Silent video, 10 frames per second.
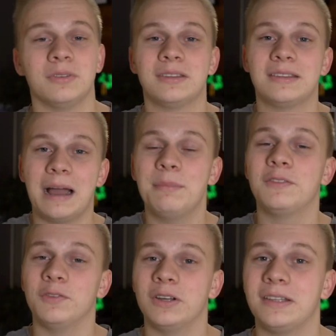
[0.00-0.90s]
Und
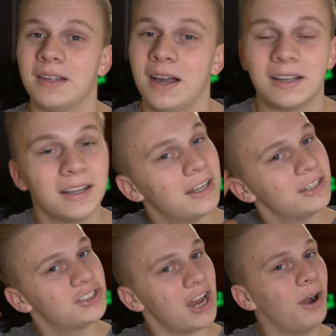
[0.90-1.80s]
damit würde ich sagen,
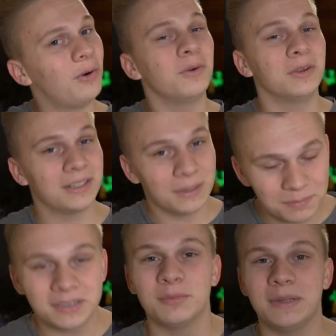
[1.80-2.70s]
ciao und
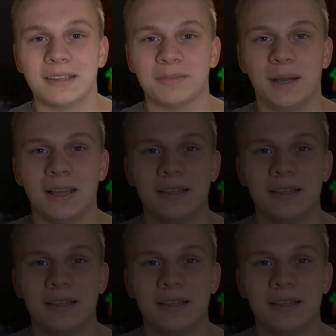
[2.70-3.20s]
bis zum nächsten